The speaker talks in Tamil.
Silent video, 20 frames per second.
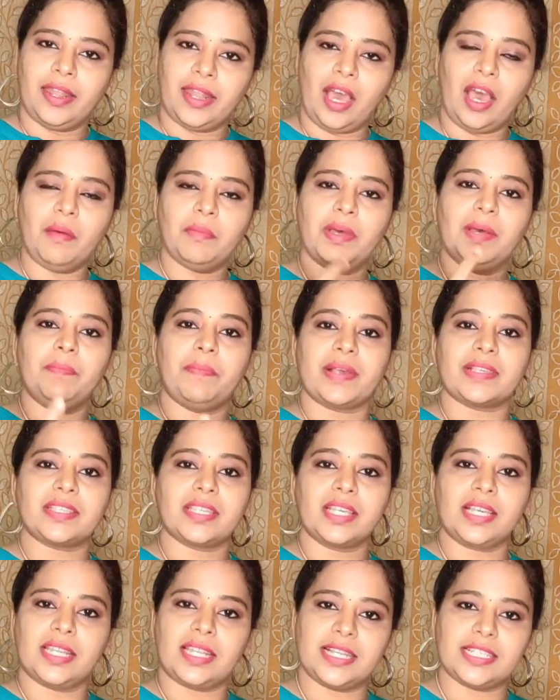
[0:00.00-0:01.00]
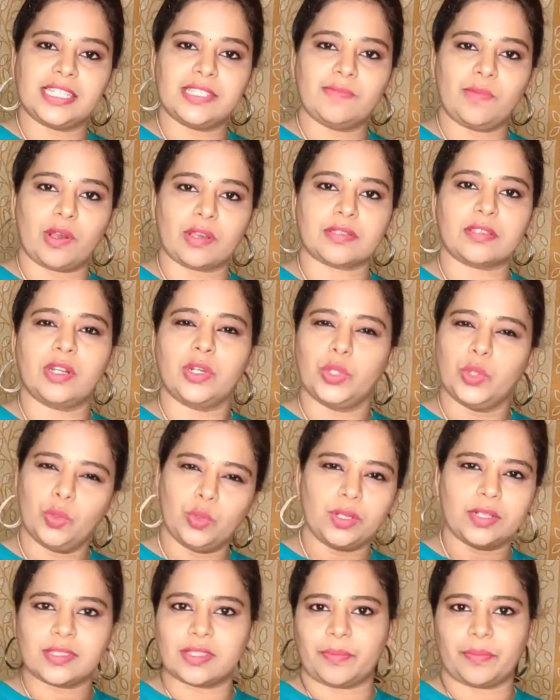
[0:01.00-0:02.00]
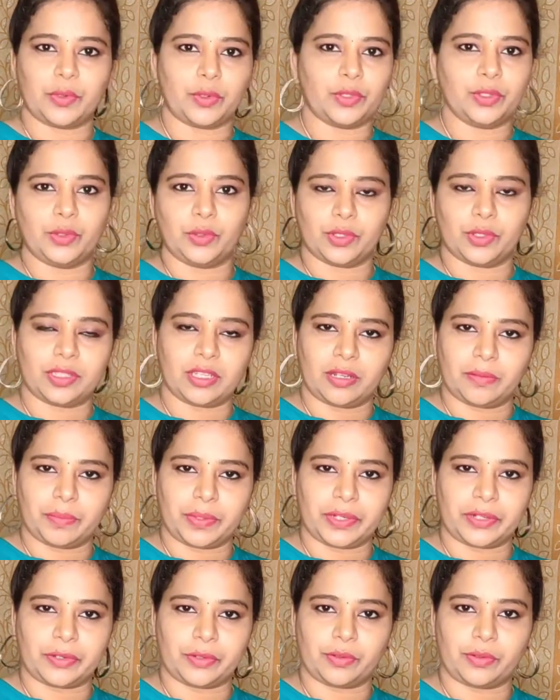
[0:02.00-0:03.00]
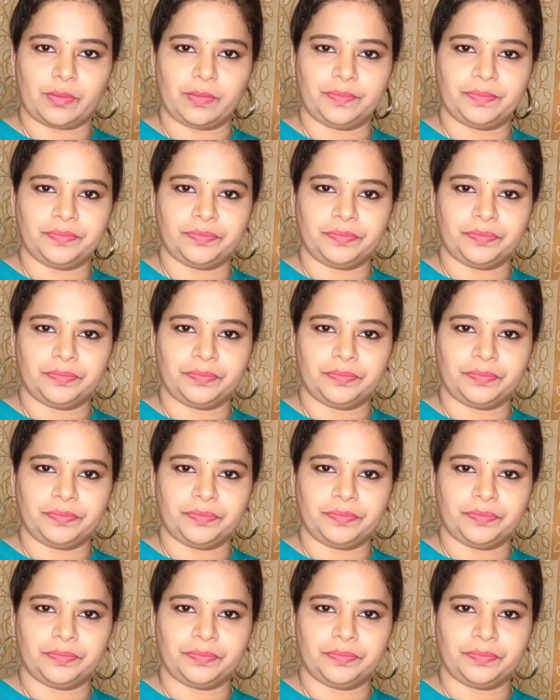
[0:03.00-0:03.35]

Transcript: நாம பசங்க லஞ்ச் பாக்ஸ்ல நூடுல்ஸை போட்டு கொடுத்து அனுப்பிட்டு இருக்கோம்